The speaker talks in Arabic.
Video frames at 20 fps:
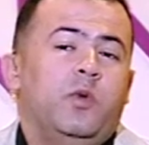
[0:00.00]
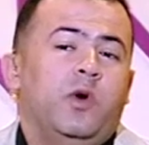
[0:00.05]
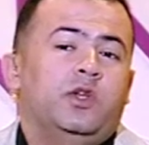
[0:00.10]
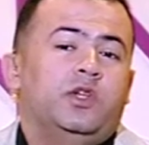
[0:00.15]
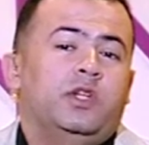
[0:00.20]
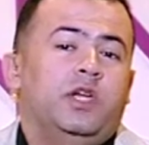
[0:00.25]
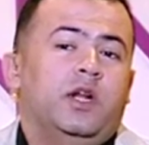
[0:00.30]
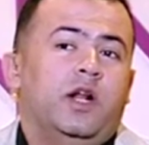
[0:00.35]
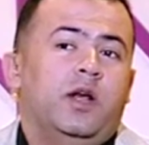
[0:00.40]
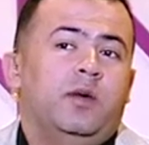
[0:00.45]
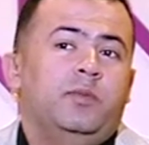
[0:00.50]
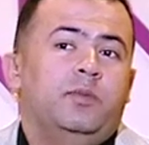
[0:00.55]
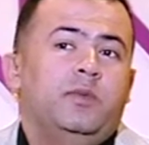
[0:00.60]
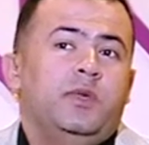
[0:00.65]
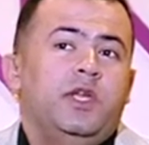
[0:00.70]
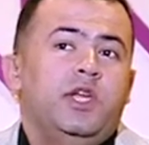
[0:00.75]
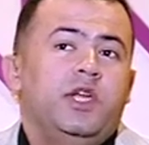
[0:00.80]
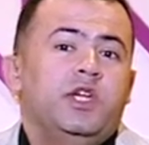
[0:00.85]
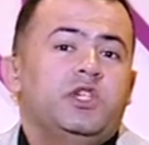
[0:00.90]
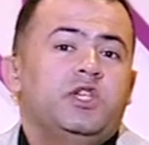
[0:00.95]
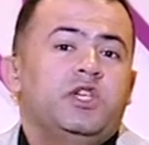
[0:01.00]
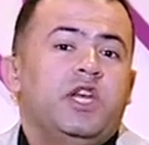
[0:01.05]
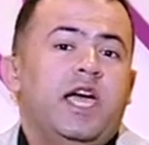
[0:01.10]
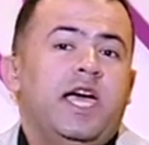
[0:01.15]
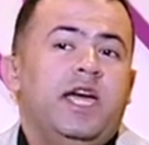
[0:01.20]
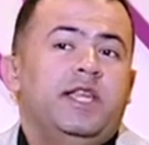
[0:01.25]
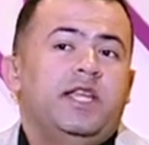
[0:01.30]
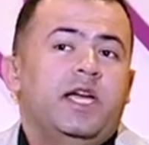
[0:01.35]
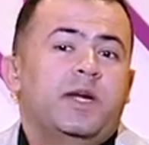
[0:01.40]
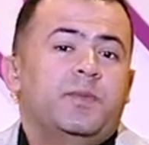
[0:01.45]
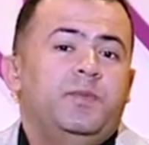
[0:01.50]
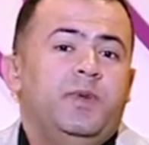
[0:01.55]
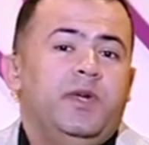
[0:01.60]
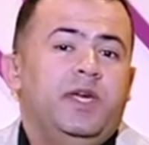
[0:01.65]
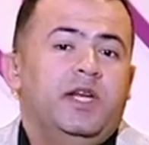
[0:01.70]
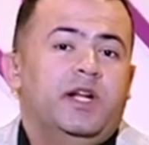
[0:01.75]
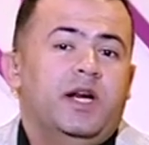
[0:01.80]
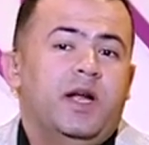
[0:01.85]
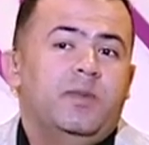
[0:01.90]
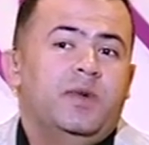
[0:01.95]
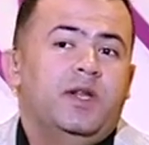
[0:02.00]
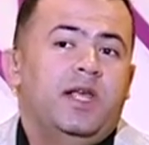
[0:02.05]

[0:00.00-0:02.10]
ومحترم شهاده كبيره